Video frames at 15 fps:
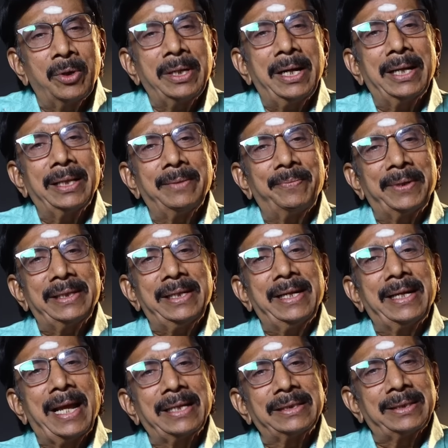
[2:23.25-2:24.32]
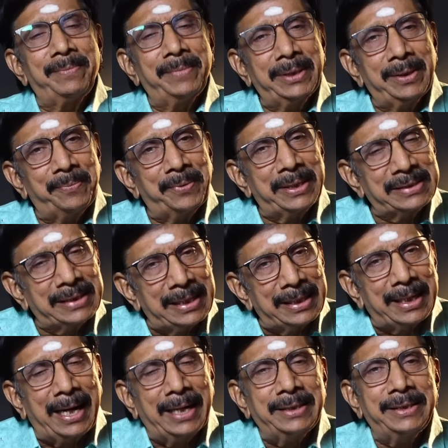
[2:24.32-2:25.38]
ஒரு நாள் அந்த படத்திலே நான் சம்பந்தப்பட்ட சில
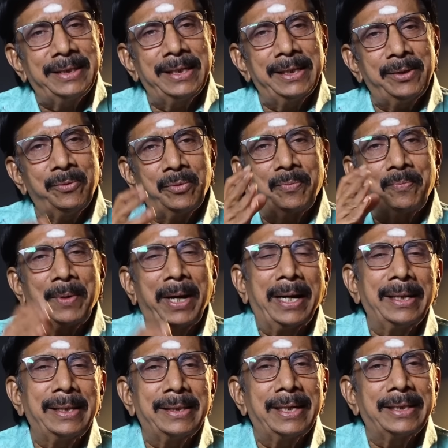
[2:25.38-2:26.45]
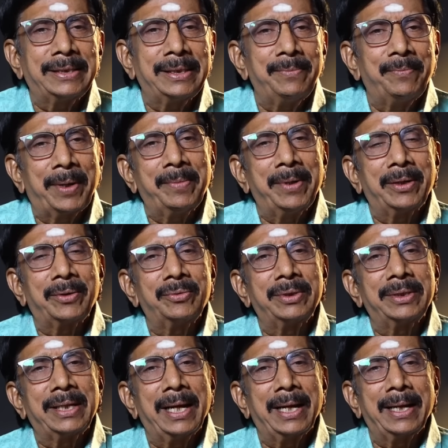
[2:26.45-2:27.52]
காட்சிகளையும் ஒரு பாடல் காட்சியும்
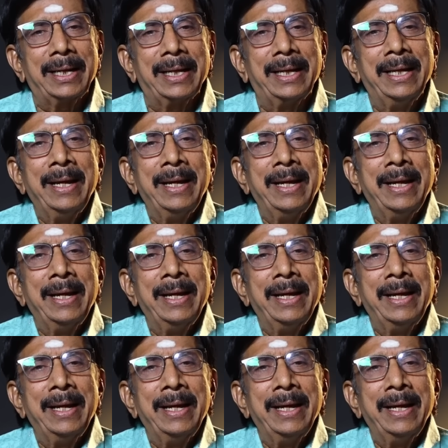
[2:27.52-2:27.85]
படமாக்குவதற்காக